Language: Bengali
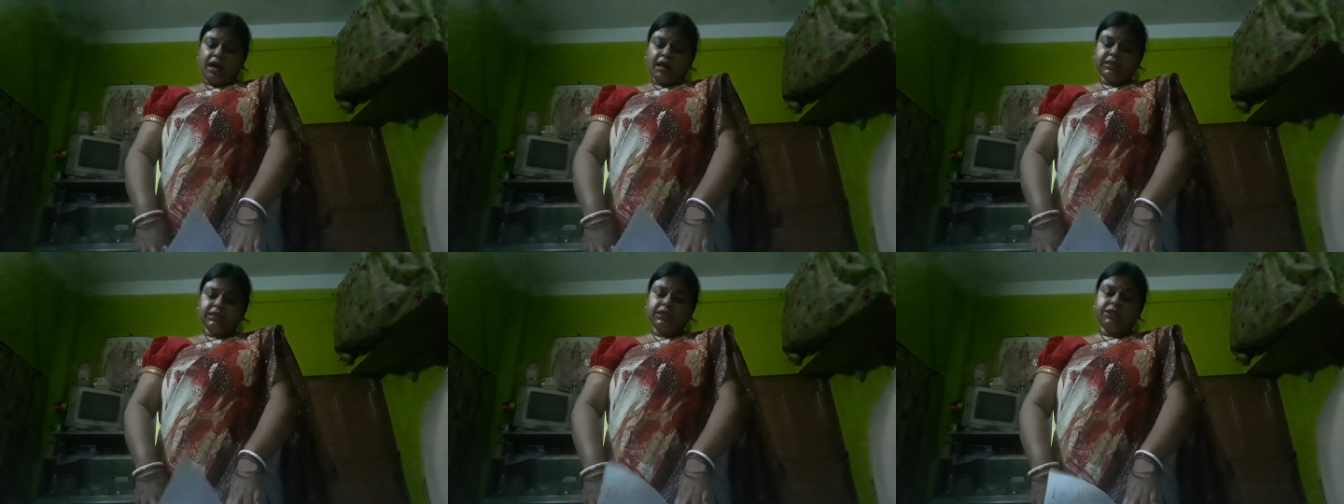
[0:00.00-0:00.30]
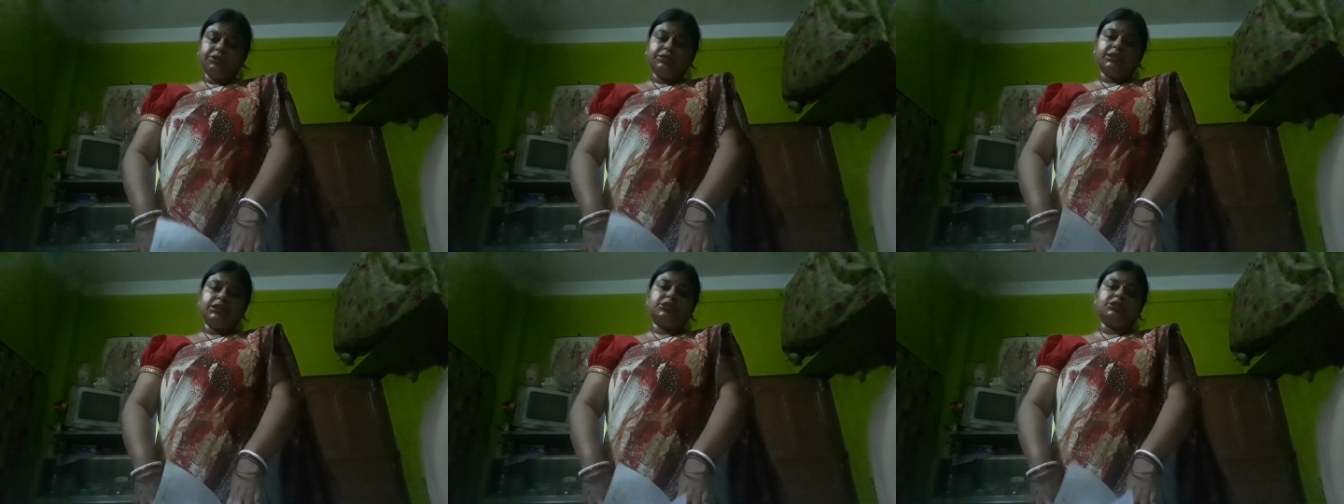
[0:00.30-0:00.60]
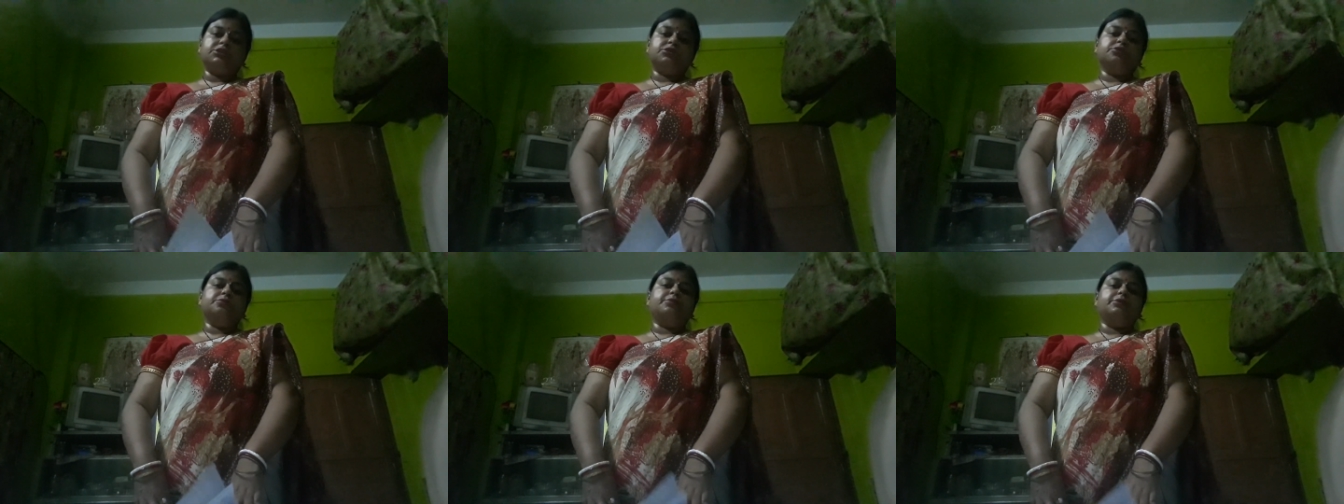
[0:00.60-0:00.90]
আজি হতে
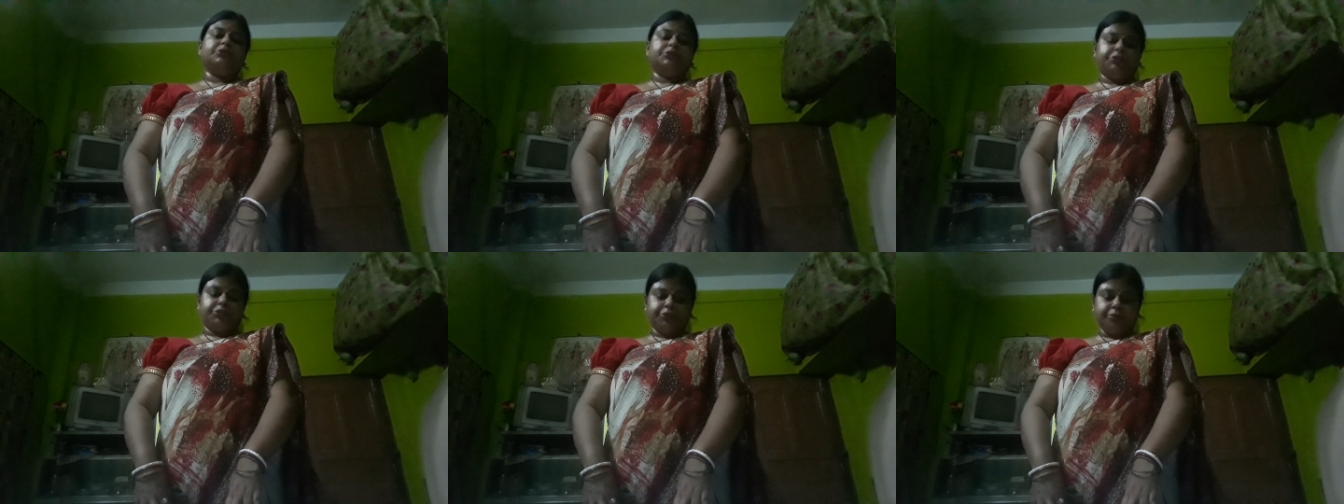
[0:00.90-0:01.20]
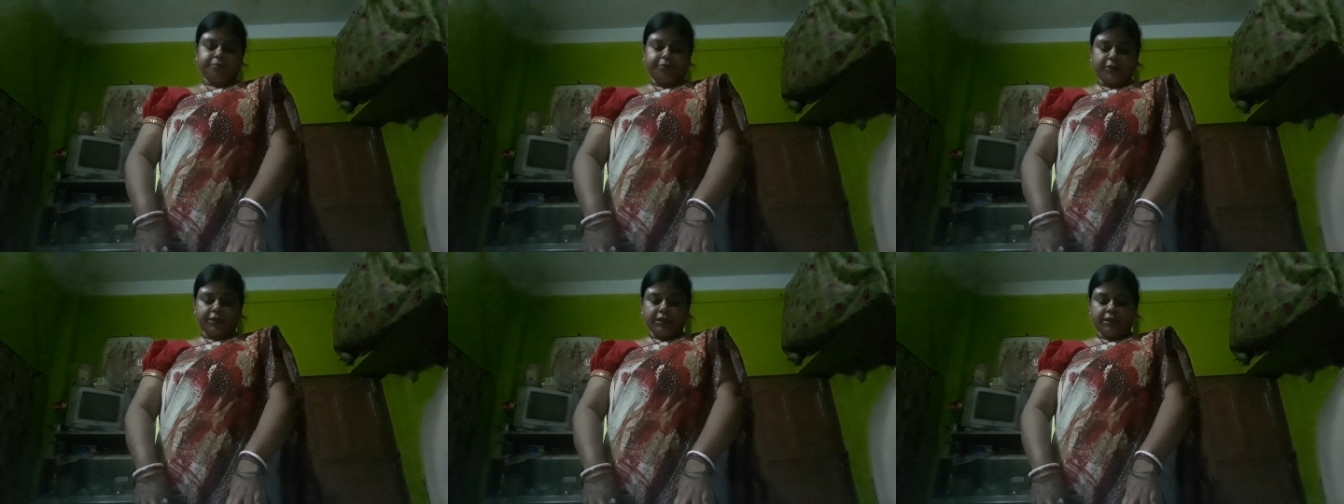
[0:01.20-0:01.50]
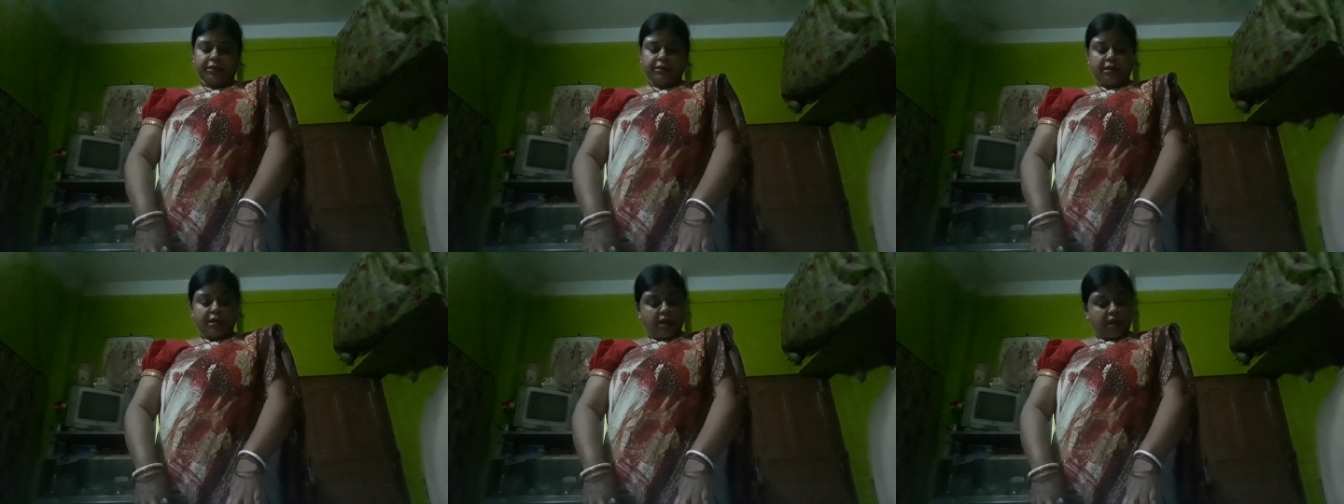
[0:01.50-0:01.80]
শতবর্ষ পরে
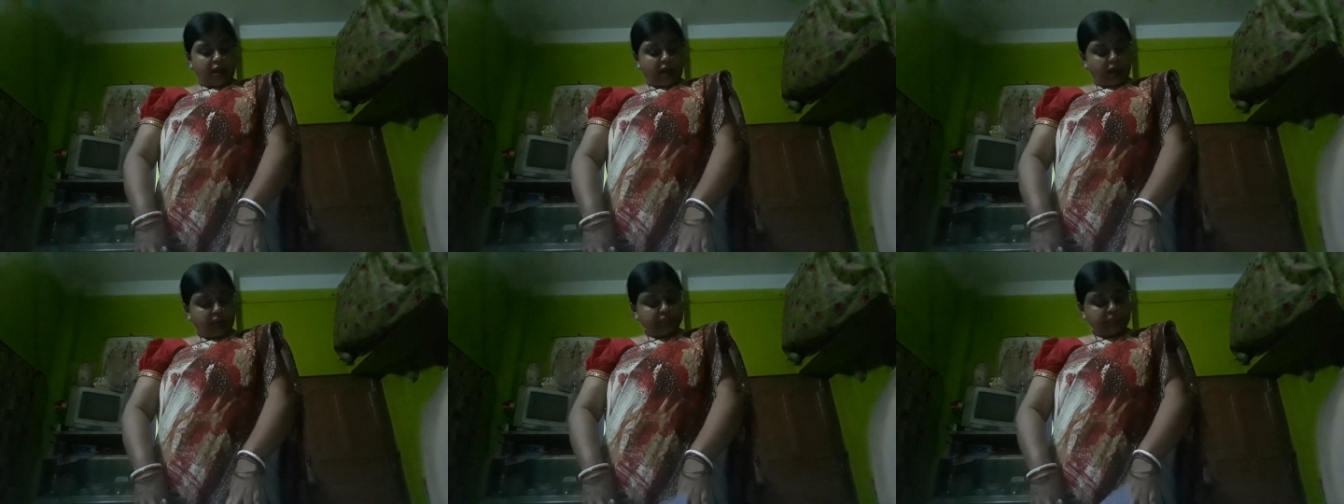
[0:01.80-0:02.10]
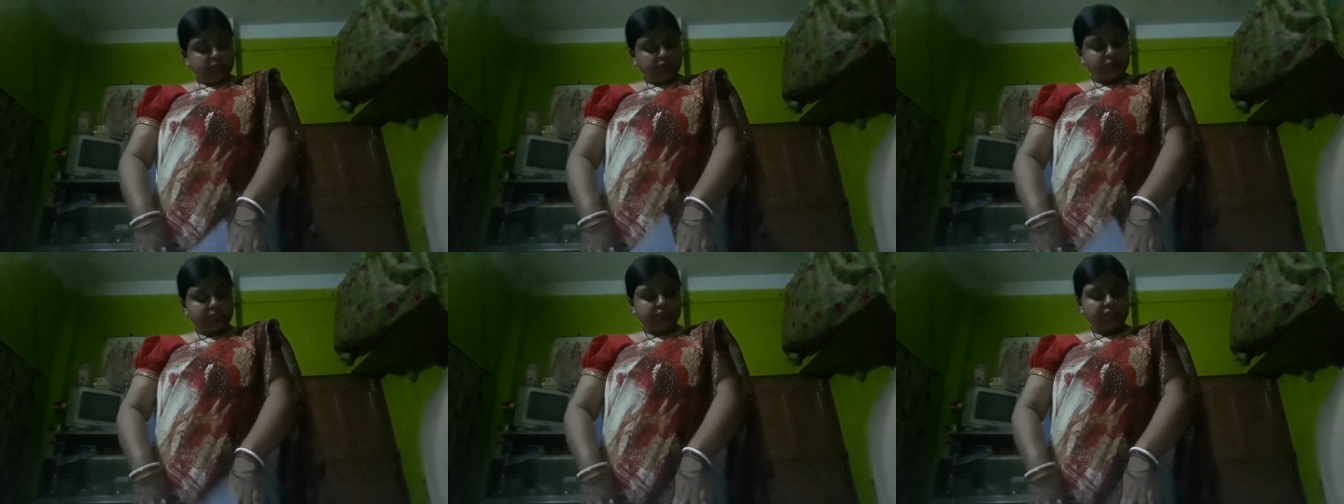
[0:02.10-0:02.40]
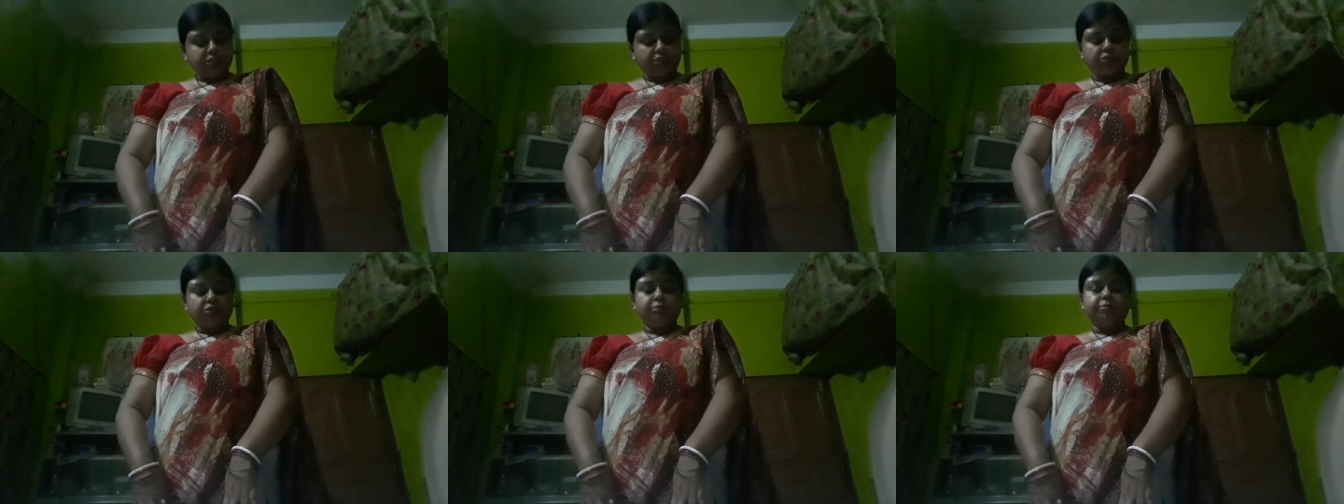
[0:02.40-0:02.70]
আজি হতে
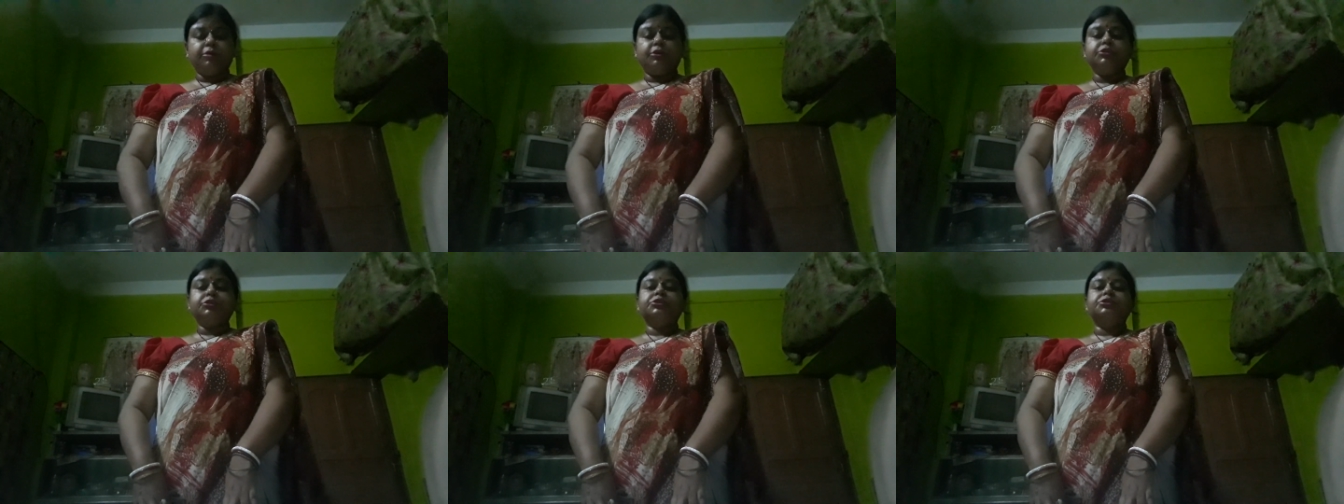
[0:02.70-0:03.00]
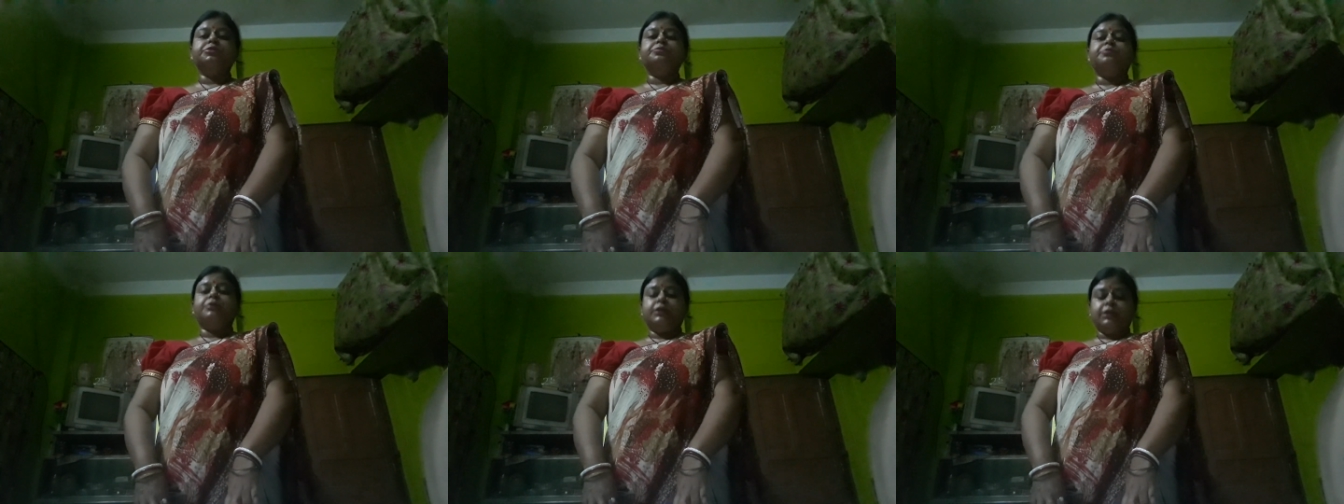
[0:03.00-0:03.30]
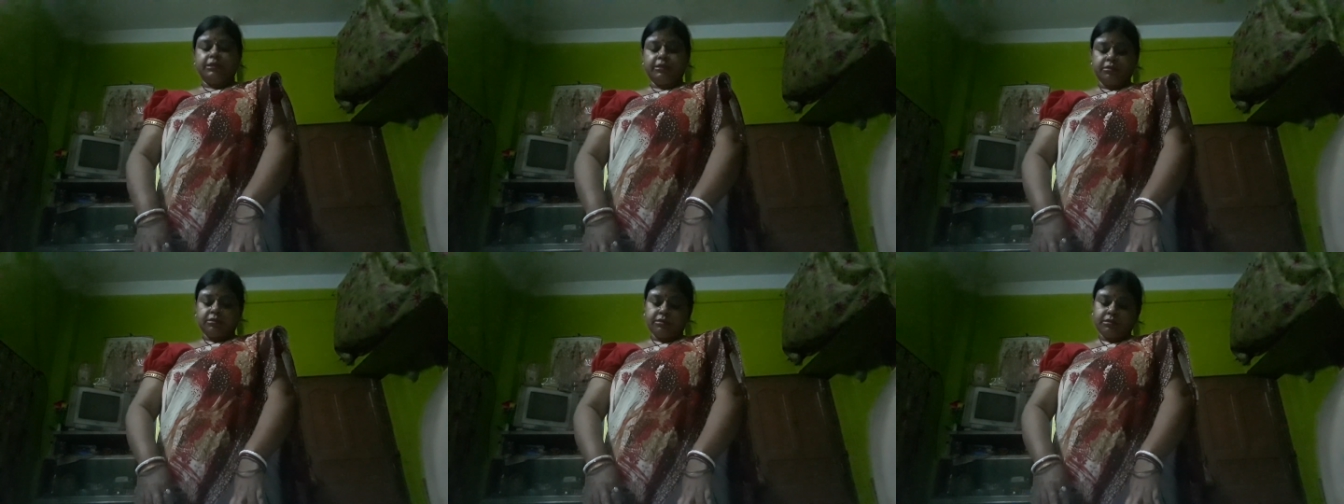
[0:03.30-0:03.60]
শতবর্ষ
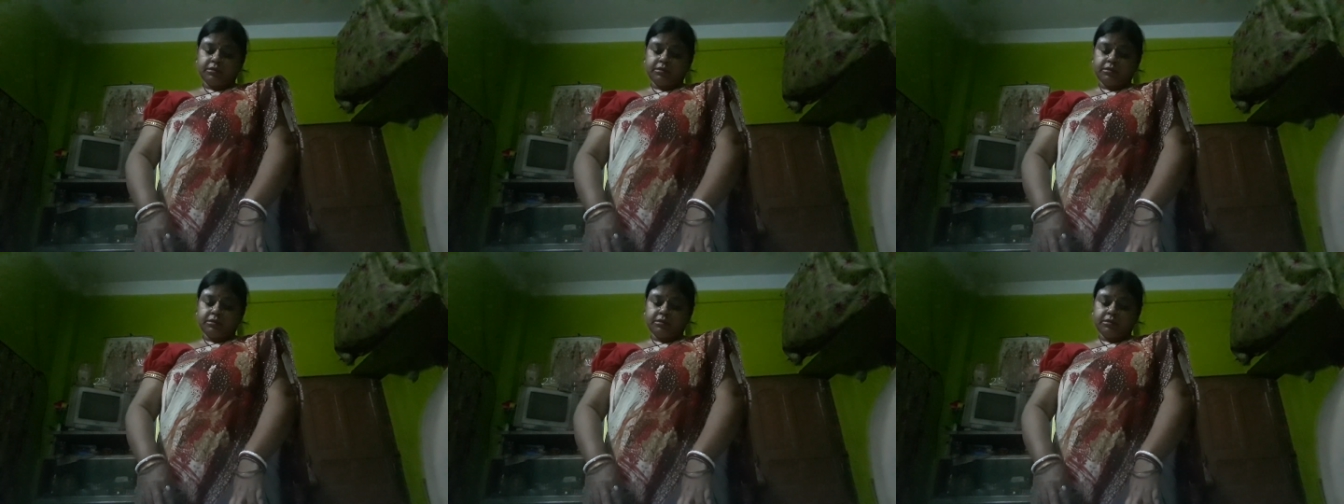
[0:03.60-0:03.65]
পরে